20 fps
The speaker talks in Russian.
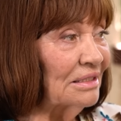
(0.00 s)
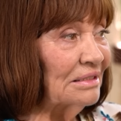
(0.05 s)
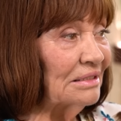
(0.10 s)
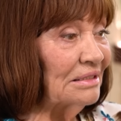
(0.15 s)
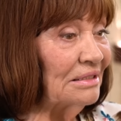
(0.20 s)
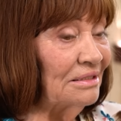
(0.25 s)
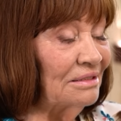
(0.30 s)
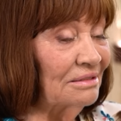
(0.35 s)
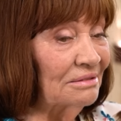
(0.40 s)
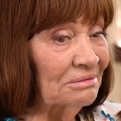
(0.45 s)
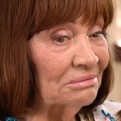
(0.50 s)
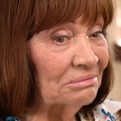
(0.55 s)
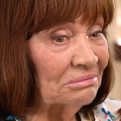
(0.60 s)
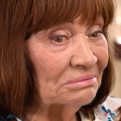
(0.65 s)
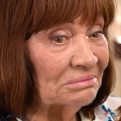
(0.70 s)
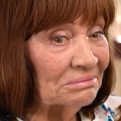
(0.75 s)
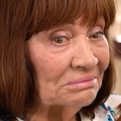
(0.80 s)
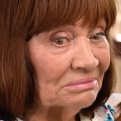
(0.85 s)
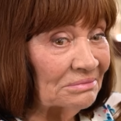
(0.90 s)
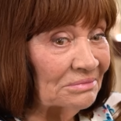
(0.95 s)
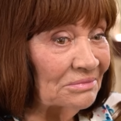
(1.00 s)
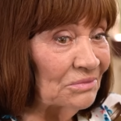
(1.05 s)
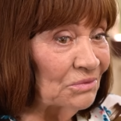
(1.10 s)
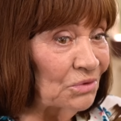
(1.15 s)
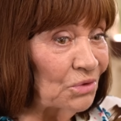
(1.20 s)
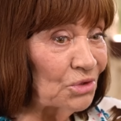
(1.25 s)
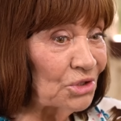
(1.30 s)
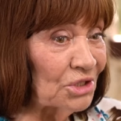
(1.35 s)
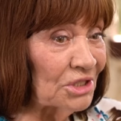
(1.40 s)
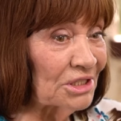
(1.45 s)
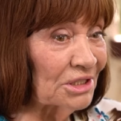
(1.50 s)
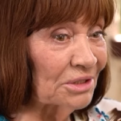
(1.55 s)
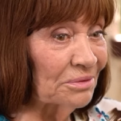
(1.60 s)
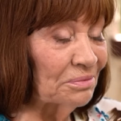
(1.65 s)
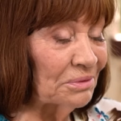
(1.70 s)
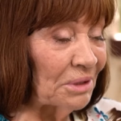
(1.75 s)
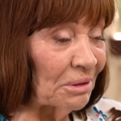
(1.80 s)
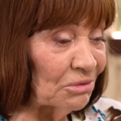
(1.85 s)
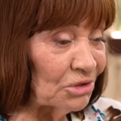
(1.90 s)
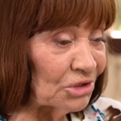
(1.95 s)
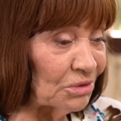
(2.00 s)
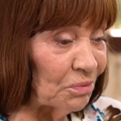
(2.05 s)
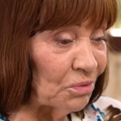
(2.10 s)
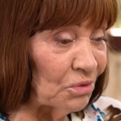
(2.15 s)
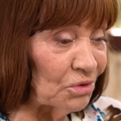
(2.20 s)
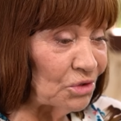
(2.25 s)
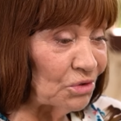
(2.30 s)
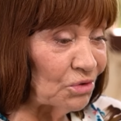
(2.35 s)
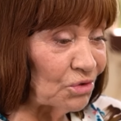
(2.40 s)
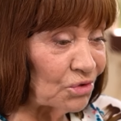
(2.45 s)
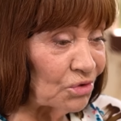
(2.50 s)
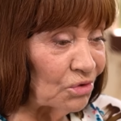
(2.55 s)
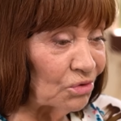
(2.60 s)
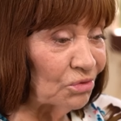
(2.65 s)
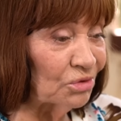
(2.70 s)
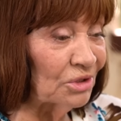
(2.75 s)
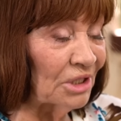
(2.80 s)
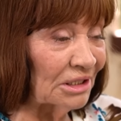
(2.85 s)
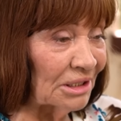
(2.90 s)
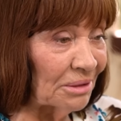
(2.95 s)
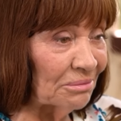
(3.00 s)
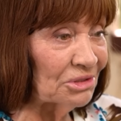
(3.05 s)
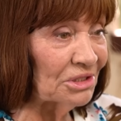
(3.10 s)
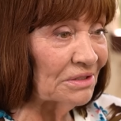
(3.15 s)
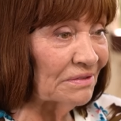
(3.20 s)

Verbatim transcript: И в ужасе, потому что поезд ушел, куда нам